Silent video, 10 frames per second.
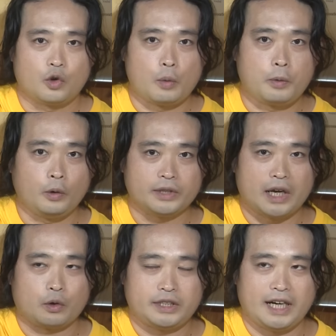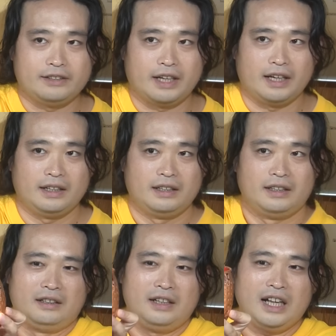コップ本体こちらですね。
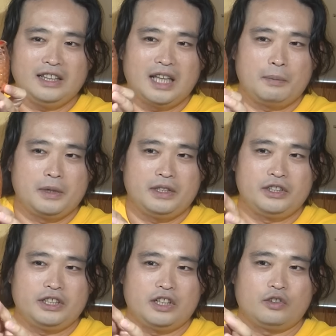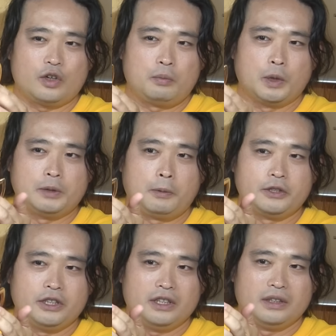ランダムについてるこの
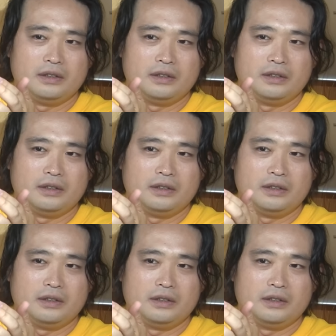ポツポツ。